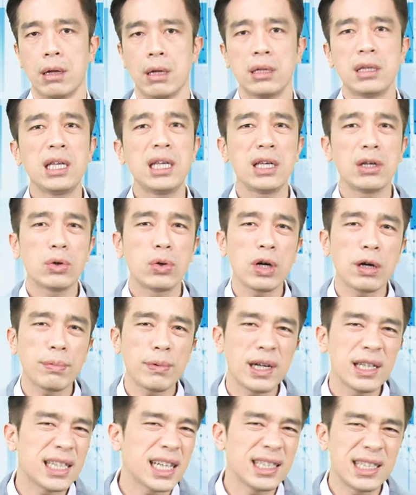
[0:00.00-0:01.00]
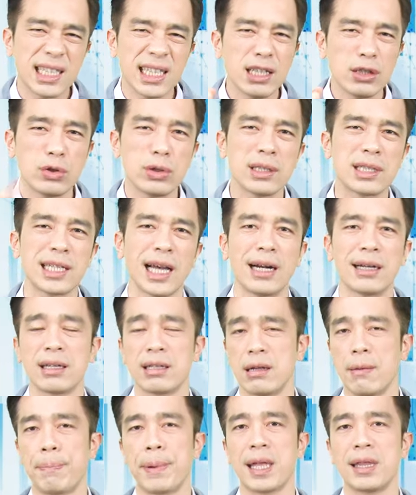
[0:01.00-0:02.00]
你会不会再继续涨你
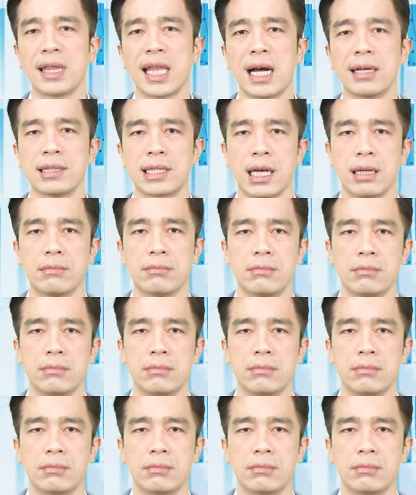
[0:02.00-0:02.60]
的便当钱？